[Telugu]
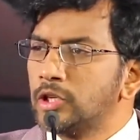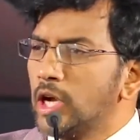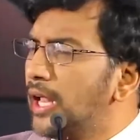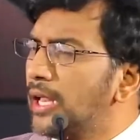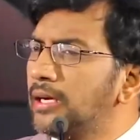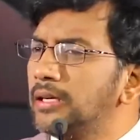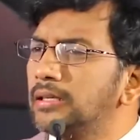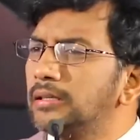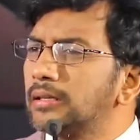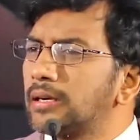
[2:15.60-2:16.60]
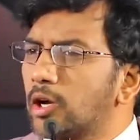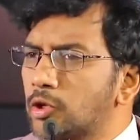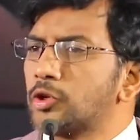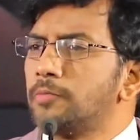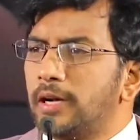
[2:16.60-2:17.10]
చాలా
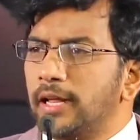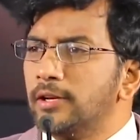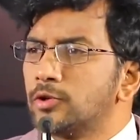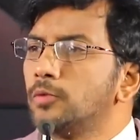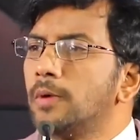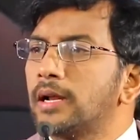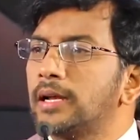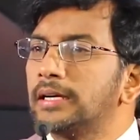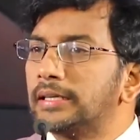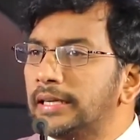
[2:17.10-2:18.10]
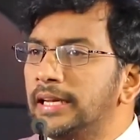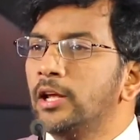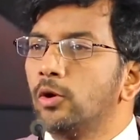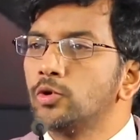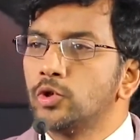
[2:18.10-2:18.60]
ఖర్చు పెట్టి సుమారుగా
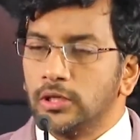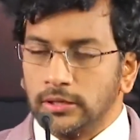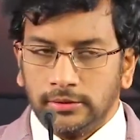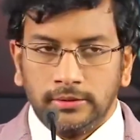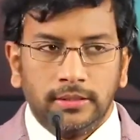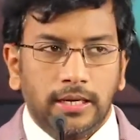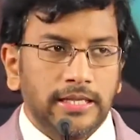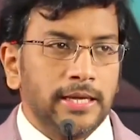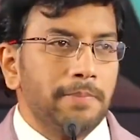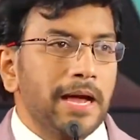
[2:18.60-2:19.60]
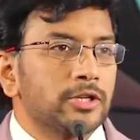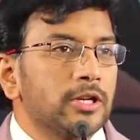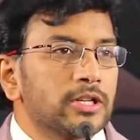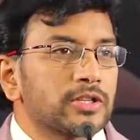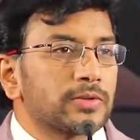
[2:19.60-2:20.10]
ఈ రోజున అదే
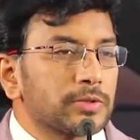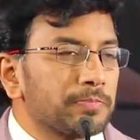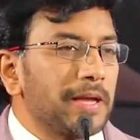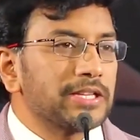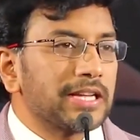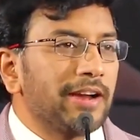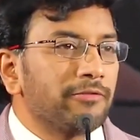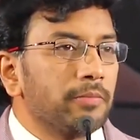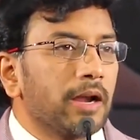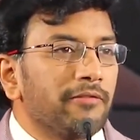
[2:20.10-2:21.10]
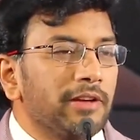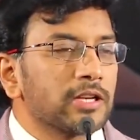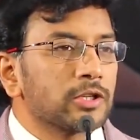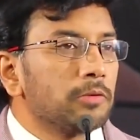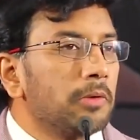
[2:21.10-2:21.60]
మ్యాజిలన్ స్పేస్ క్రాఫ్ట్ మళ్ళీ
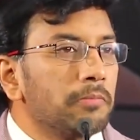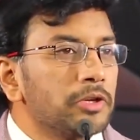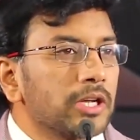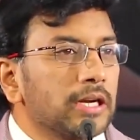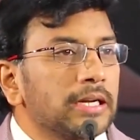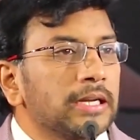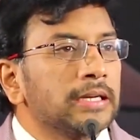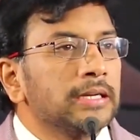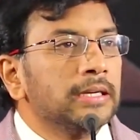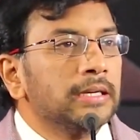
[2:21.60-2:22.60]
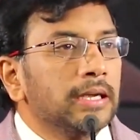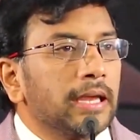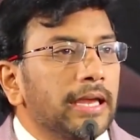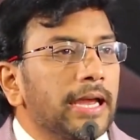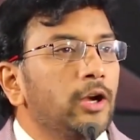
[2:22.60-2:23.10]
వీనస్లో పంపించాలంటే
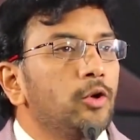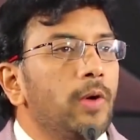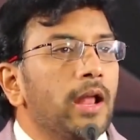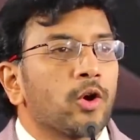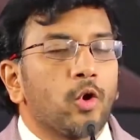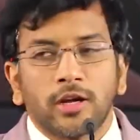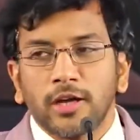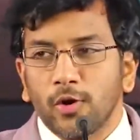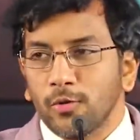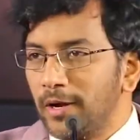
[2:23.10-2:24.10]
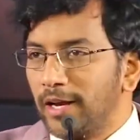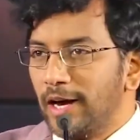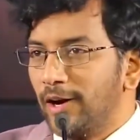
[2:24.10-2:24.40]
ఏడు వేల కోట్ల రూపాయలు